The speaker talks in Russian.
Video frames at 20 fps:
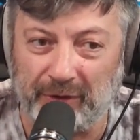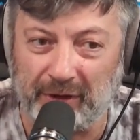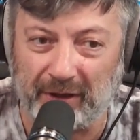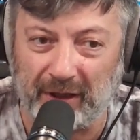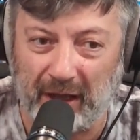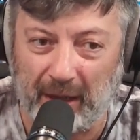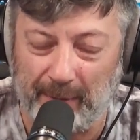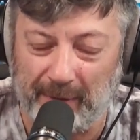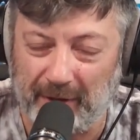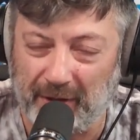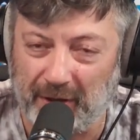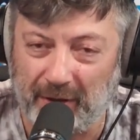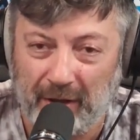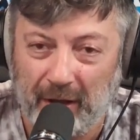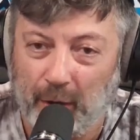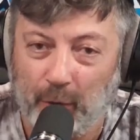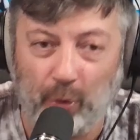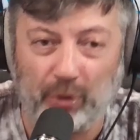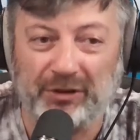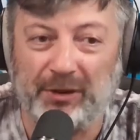ни нами, ни
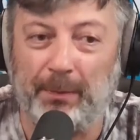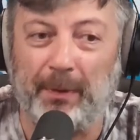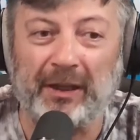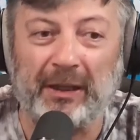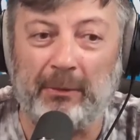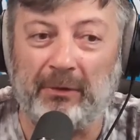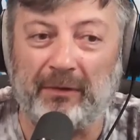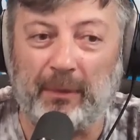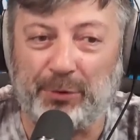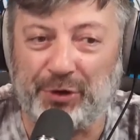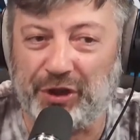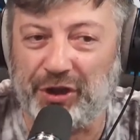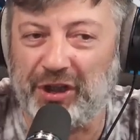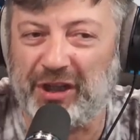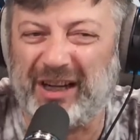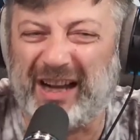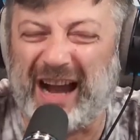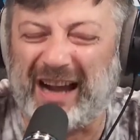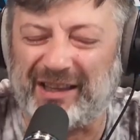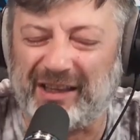Госдепартамент вообще
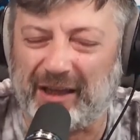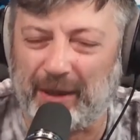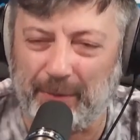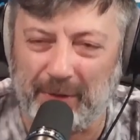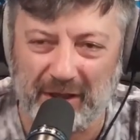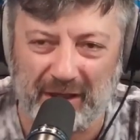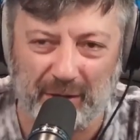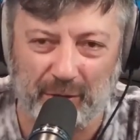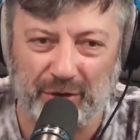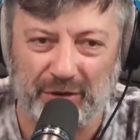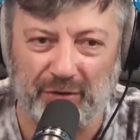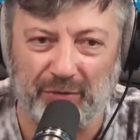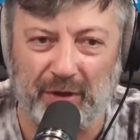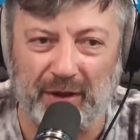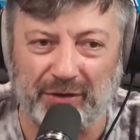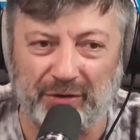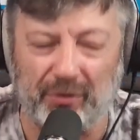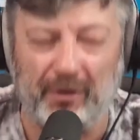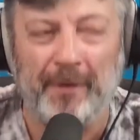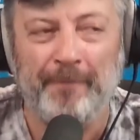никак не комментирует
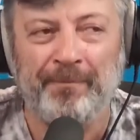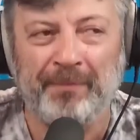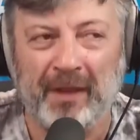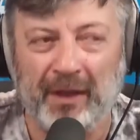ситуацию.